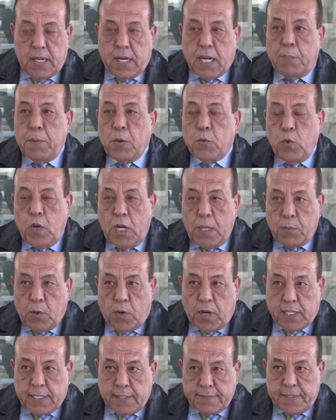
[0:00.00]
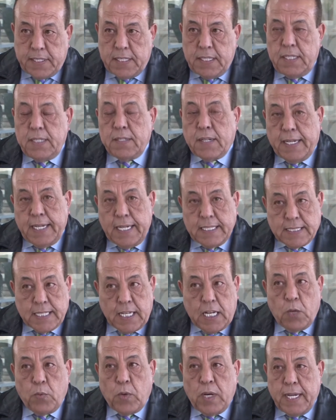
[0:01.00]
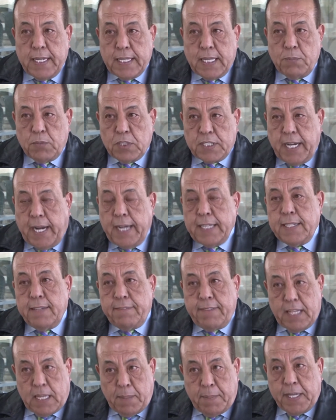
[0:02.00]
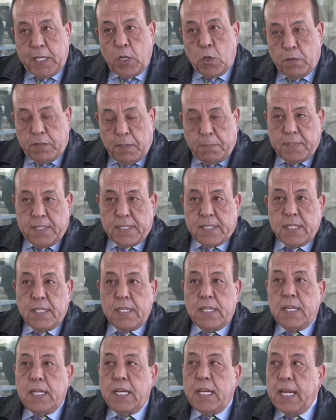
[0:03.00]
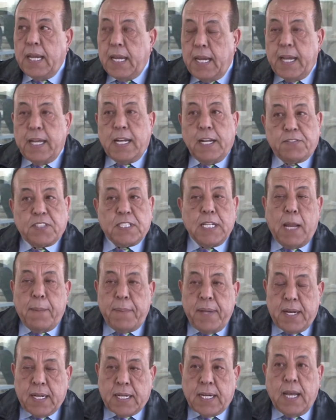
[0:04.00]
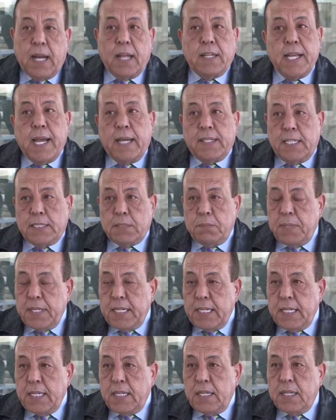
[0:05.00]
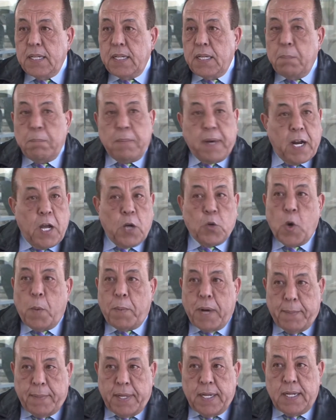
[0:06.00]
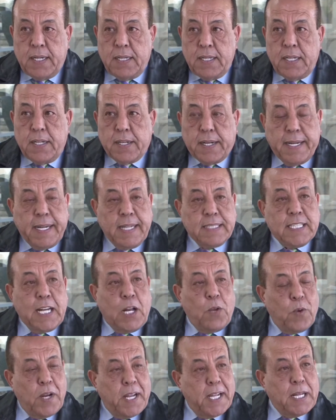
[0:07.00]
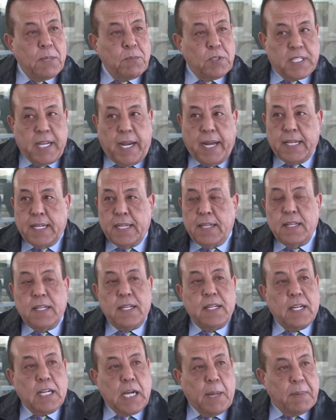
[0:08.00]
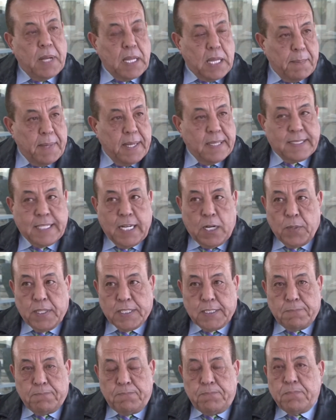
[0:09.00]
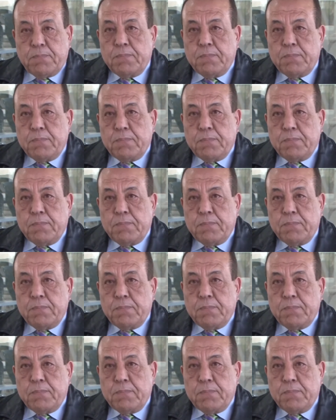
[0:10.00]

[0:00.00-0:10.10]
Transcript: رغم كل مواقفه رئيسا للولايات المتحدة في 8 نوفمبر هي نفس الأمريكا التي أتت بباراك أوباما رئيسا للولايات المتحدة قبل ثمان سنوات